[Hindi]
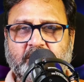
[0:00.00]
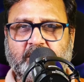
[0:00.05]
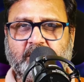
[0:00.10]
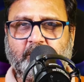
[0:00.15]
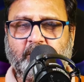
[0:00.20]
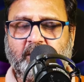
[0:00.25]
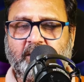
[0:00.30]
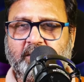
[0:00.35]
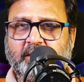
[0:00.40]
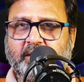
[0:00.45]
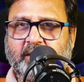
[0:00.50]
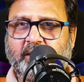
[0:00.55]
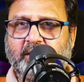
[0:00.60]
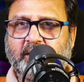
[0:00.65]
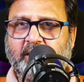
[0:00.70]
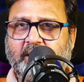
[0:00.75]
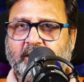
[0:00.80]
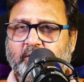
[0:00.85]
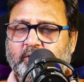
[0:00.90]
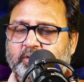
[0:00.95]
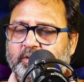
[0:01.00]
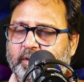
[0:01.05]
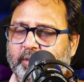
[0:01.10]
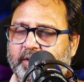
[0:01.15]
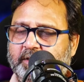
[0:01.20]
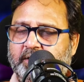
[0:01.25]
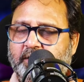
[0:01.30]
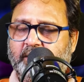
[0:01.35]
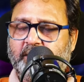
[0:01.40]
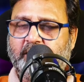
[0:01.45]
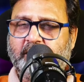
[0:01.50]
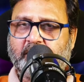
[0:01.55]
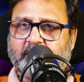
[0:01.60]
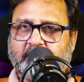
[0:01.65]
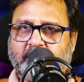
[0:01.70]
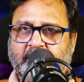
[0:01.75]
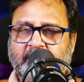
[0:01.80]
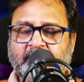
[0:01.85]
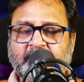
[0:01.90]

ज़्यादा माल निकलता है उसके बाद दिल्ली आता है